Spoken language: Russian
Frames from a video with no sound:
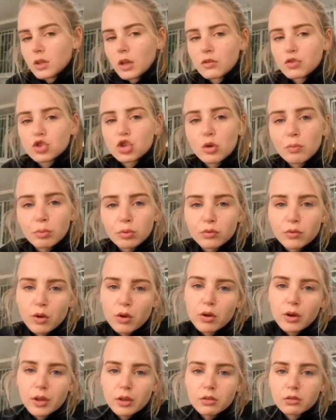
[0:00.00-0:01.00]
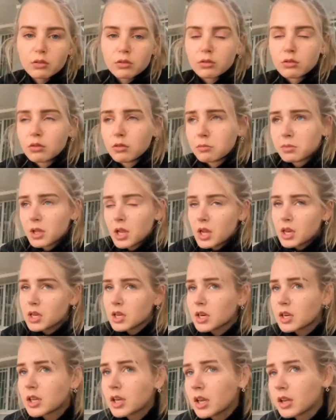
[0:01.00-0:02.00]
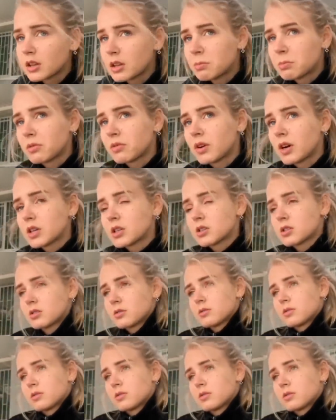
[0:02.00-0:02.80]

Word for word: Так жопу твою Ленку, у меня аллергия на пивас.